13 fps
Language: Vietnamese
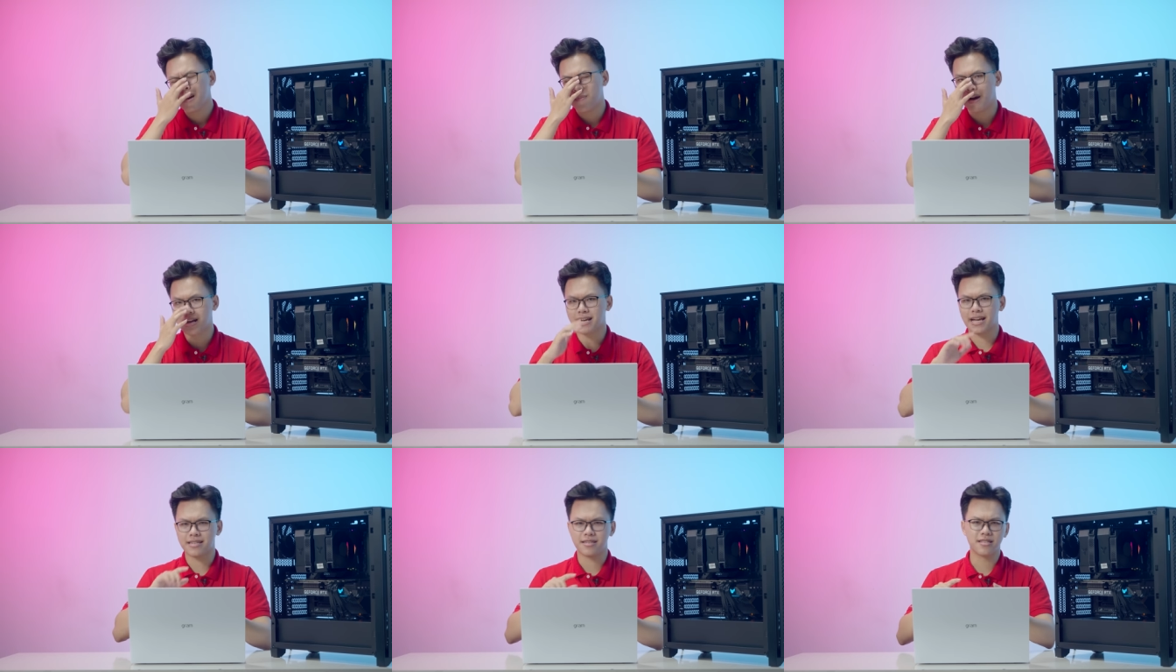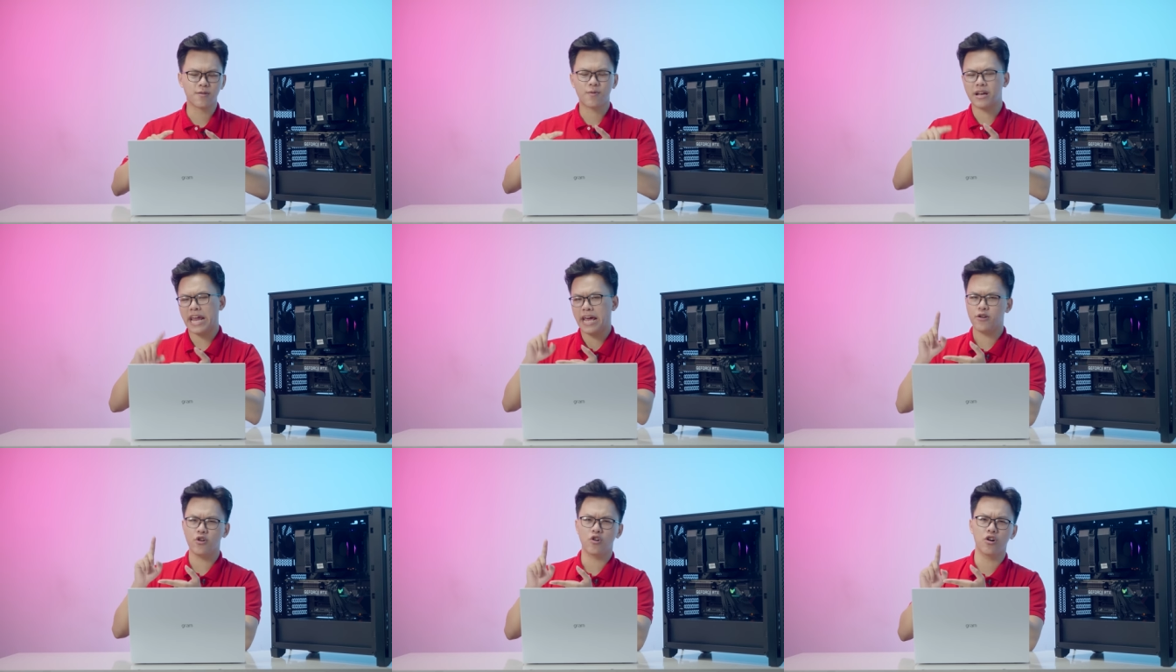mà kể cả tính thêm cả
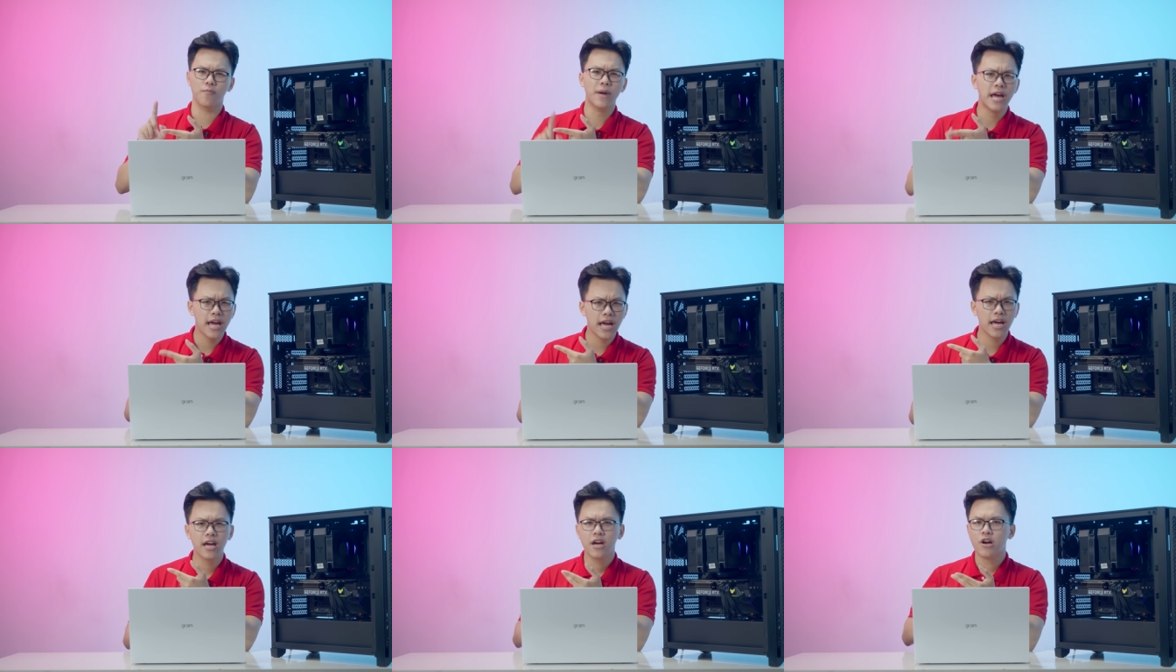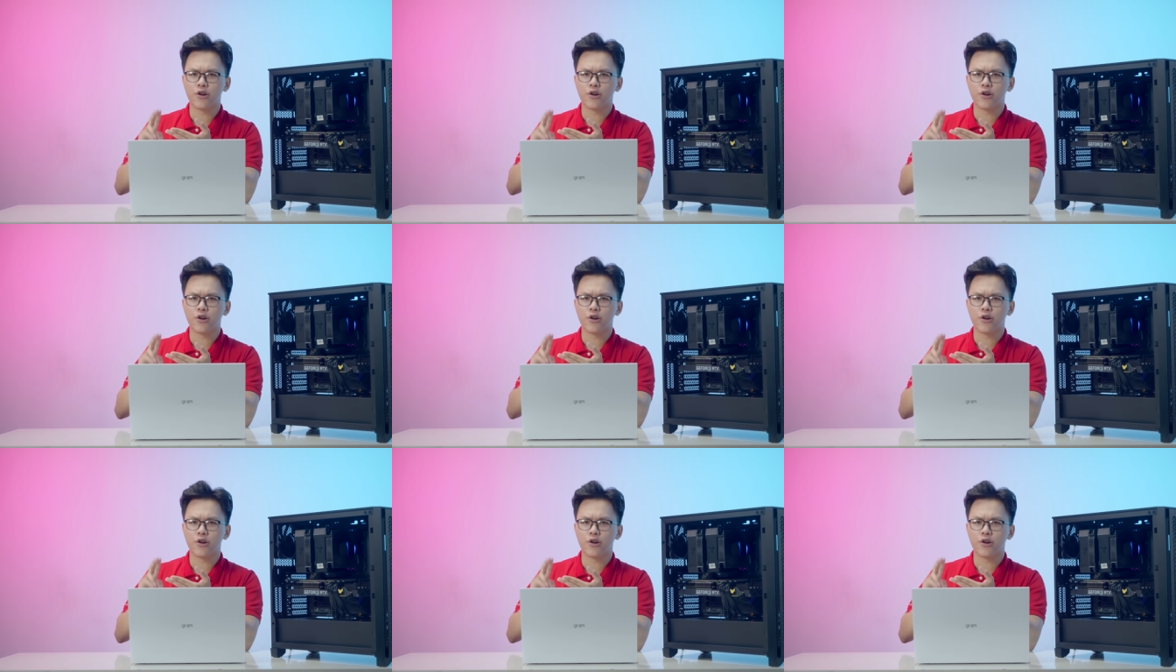đê rờ giê bê,